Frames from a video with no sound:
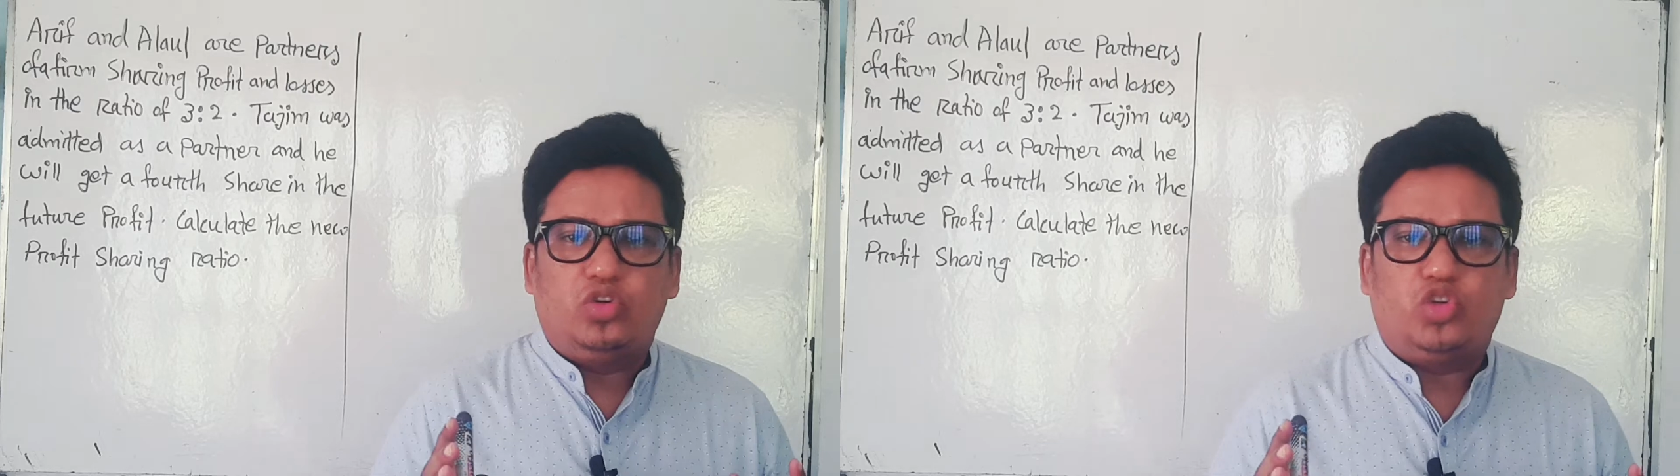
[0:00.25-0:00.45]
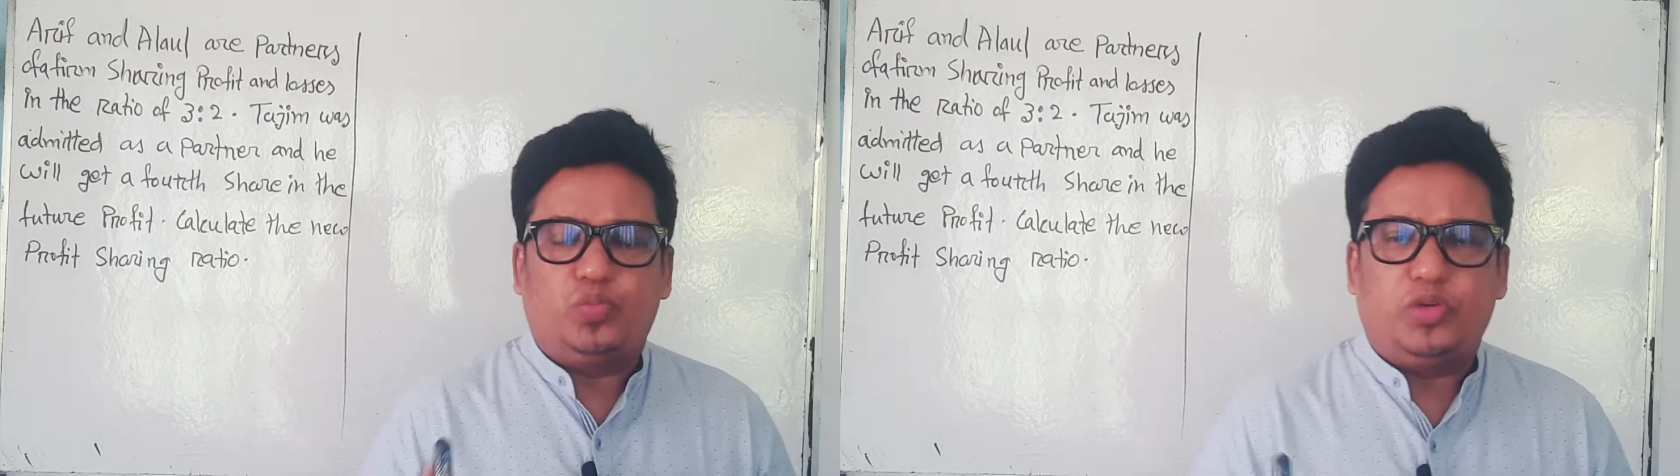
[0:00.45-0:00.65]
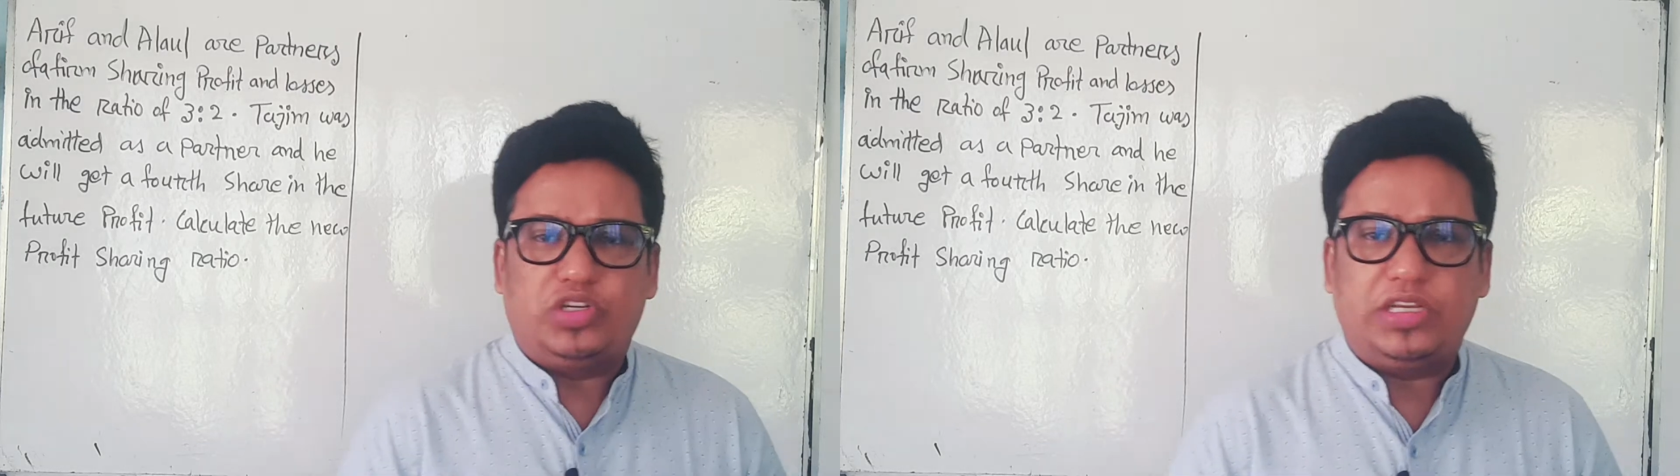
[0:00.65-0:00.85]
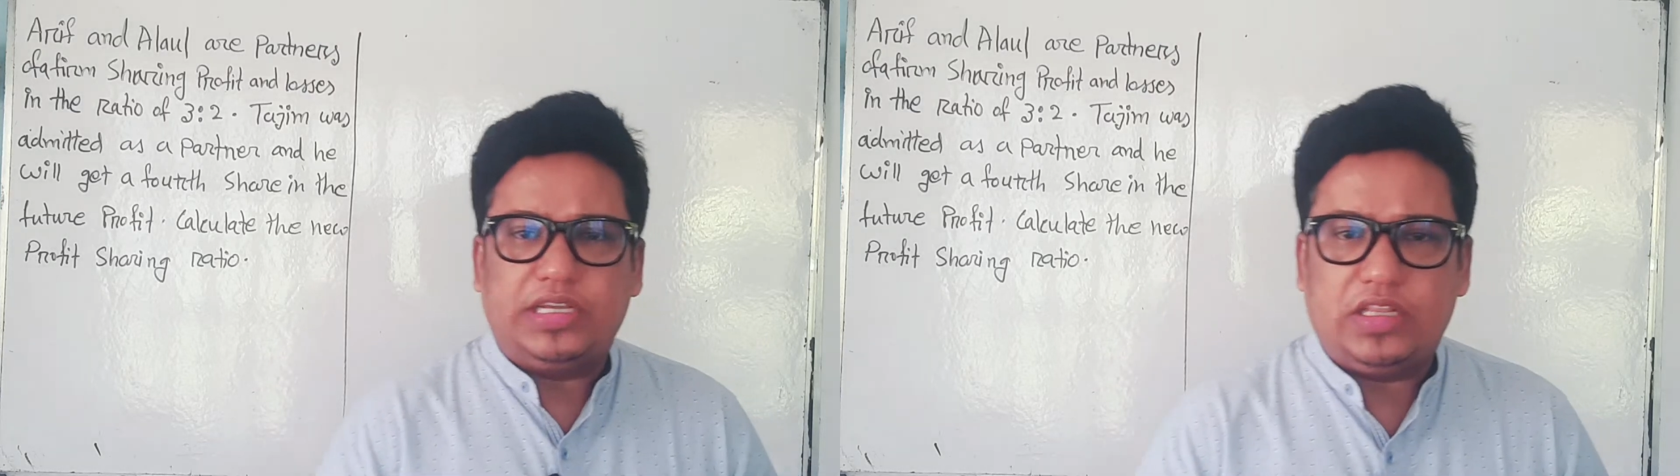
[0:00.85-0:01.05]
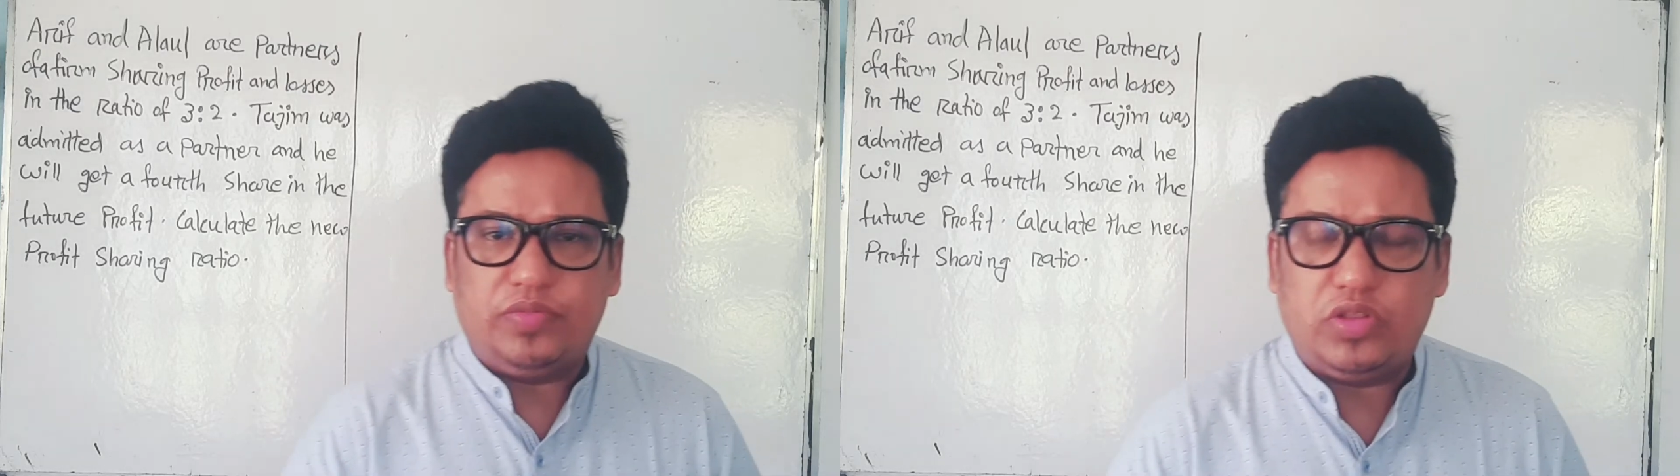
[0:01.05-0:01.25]
সুপ্রিয়
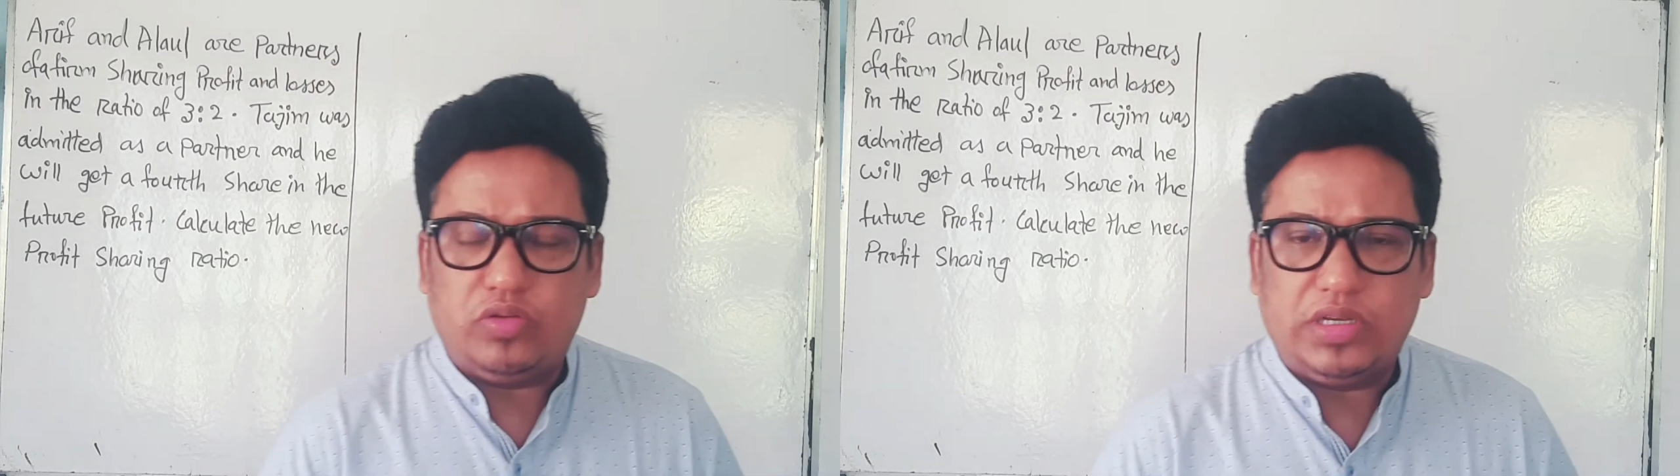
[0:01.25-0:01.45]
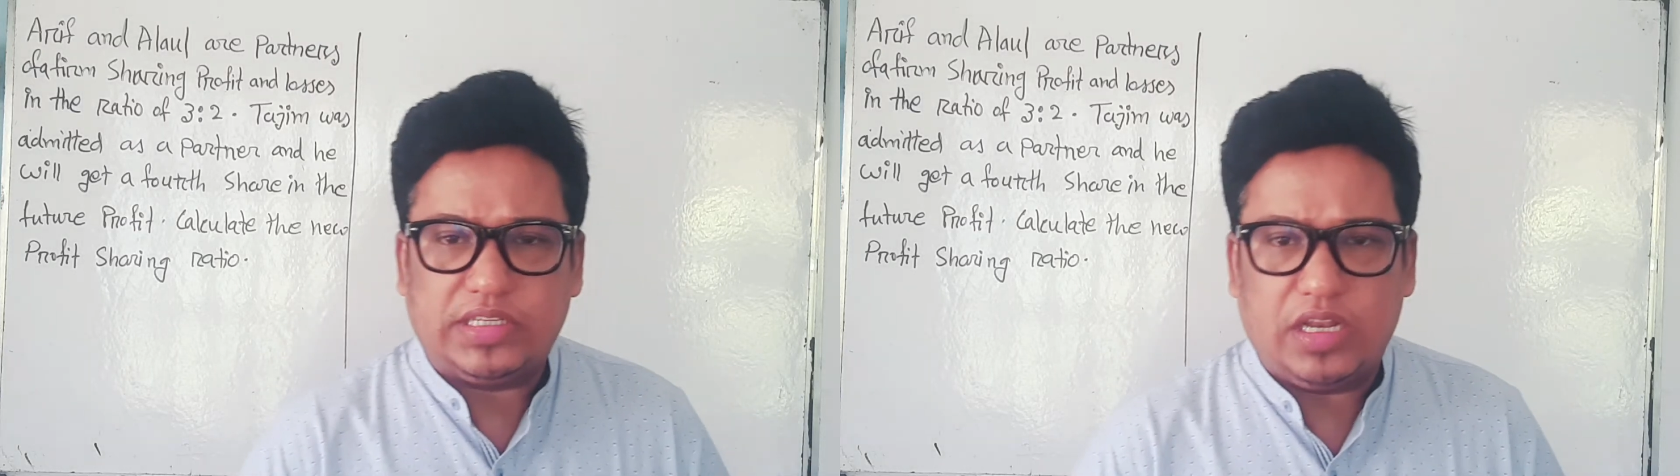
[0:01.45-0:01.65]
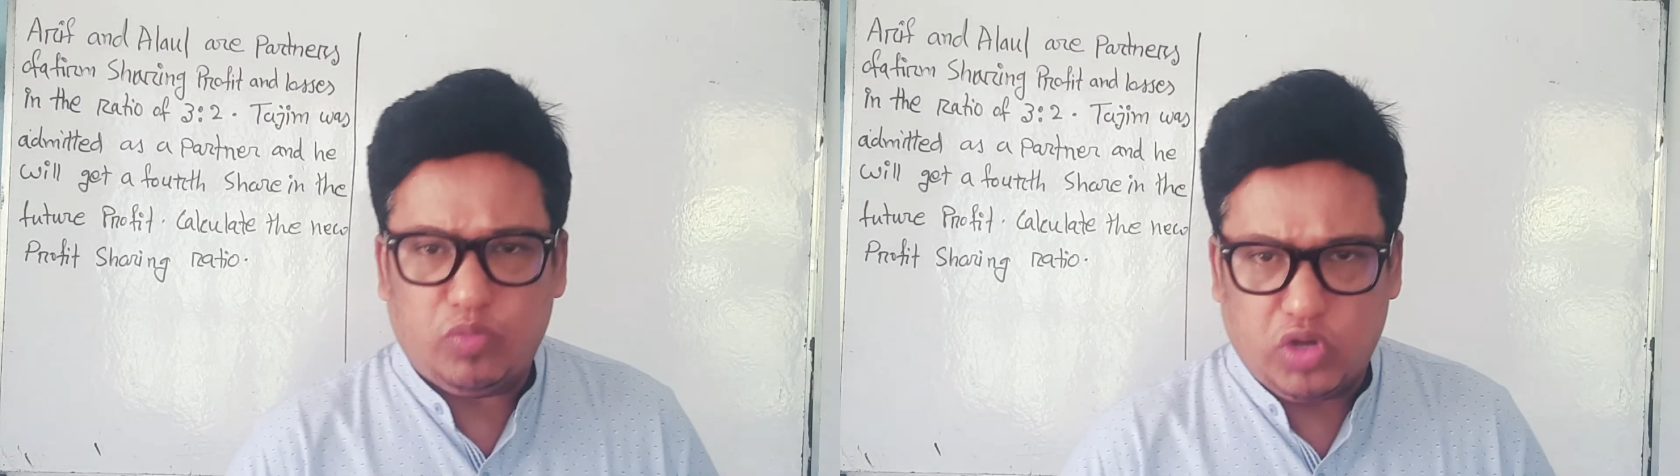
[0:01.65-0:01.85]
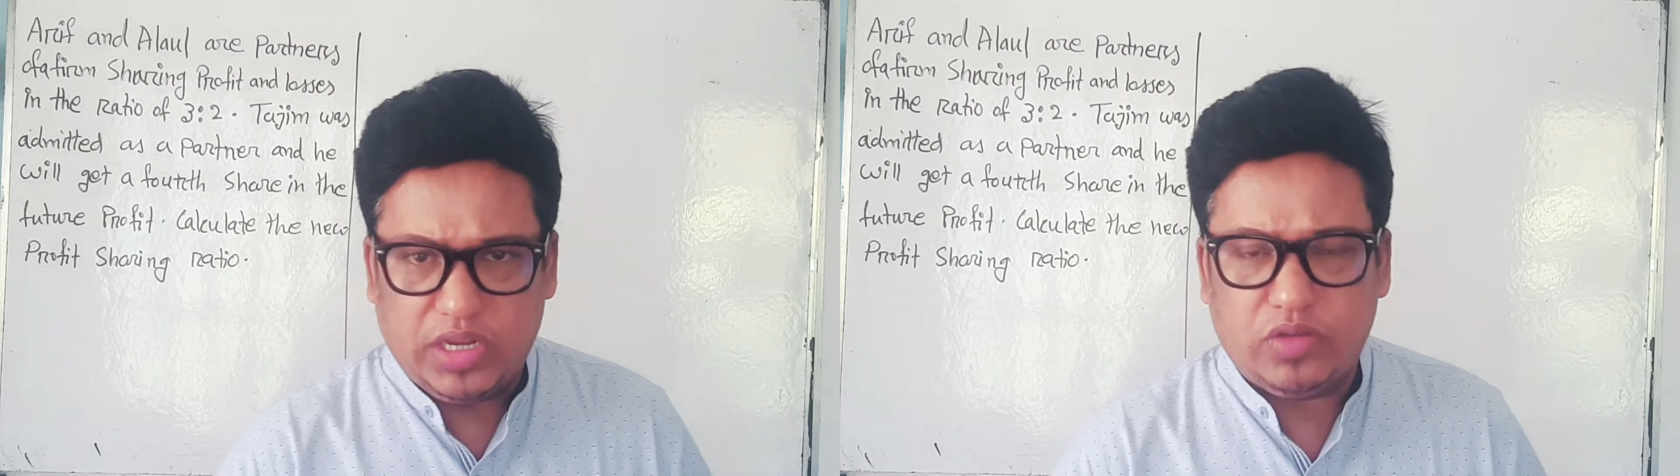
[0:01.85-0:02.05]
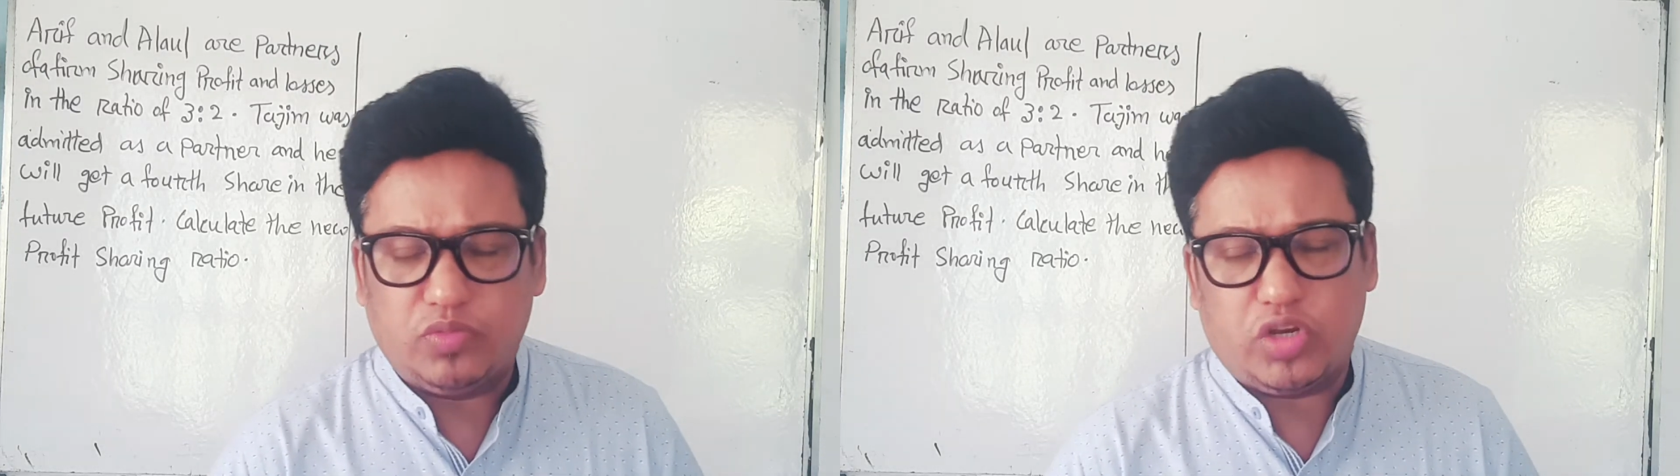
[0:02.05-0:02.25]
শিক্ষার্থীবৃন্দ আসসালামু
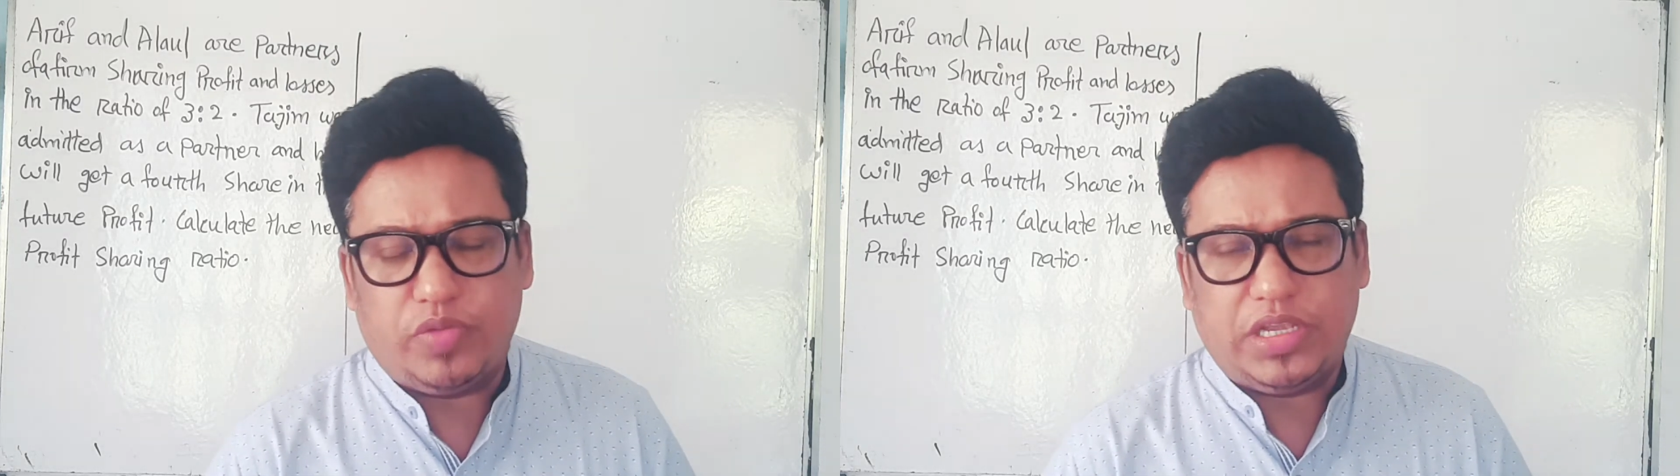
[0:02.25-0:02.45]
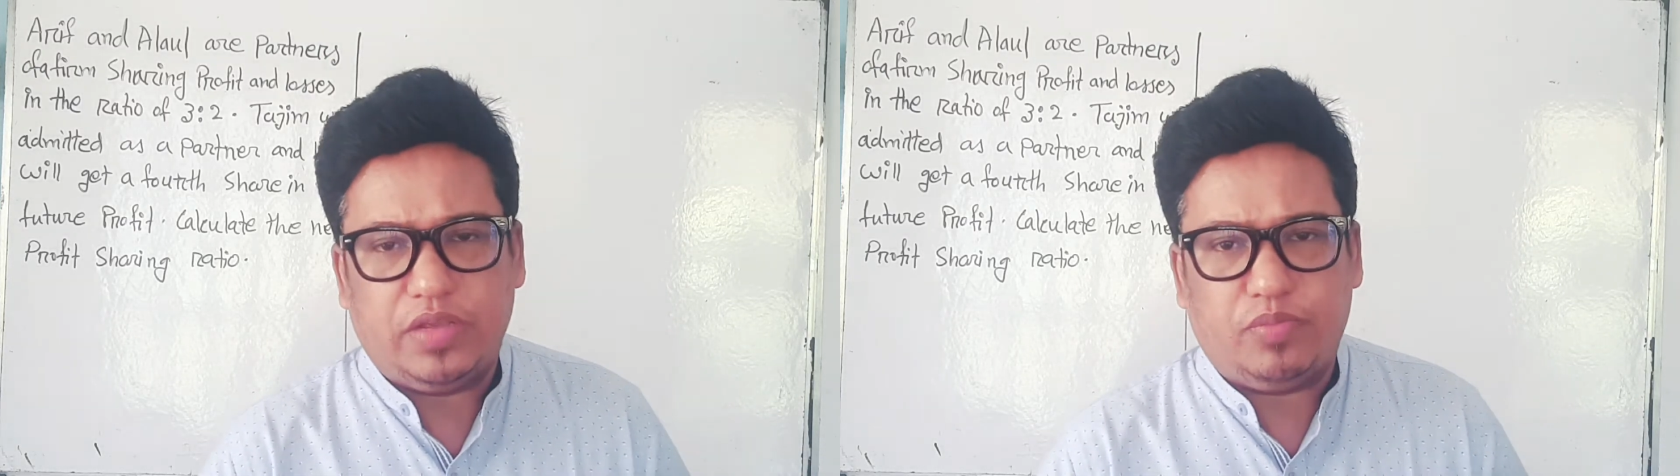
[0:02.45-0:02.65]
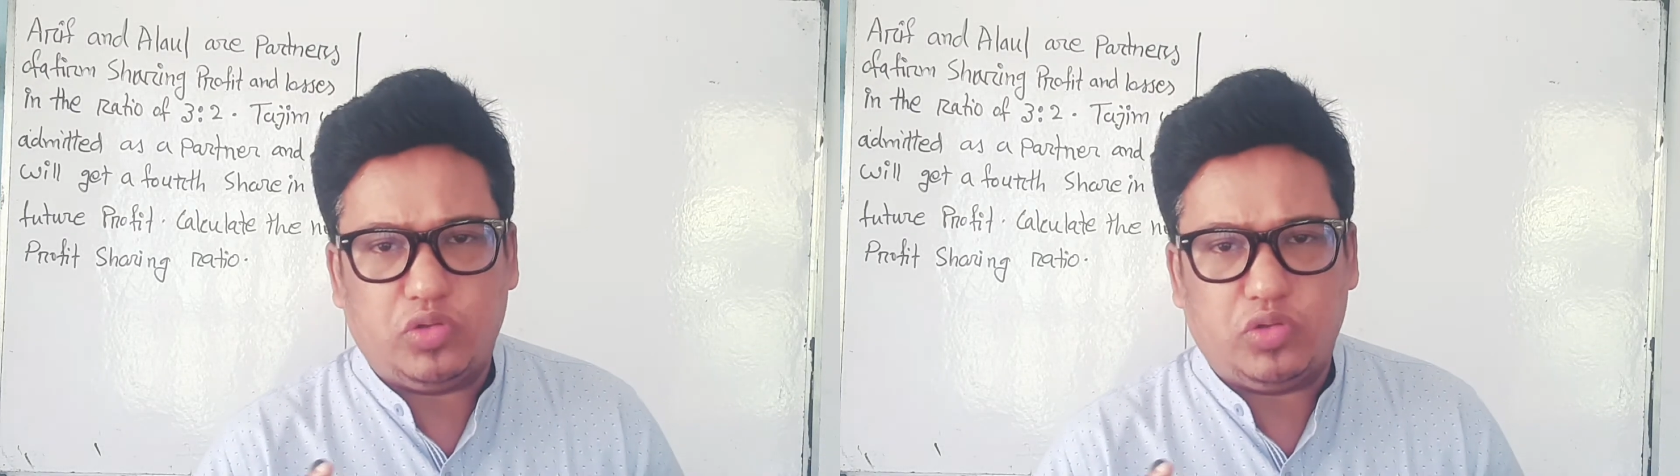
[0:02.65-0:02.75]
আলাইকুম সবাইকে